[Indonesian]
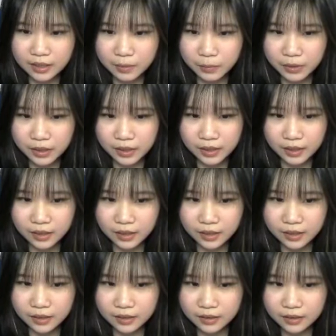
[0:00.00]
dapat
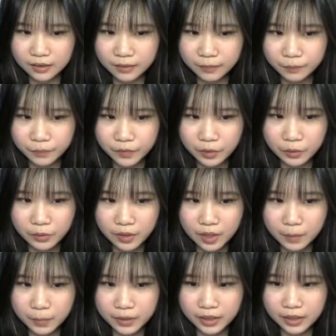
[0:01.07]
ini, terus
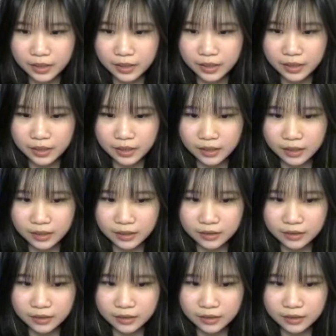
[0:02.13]
dapat ini.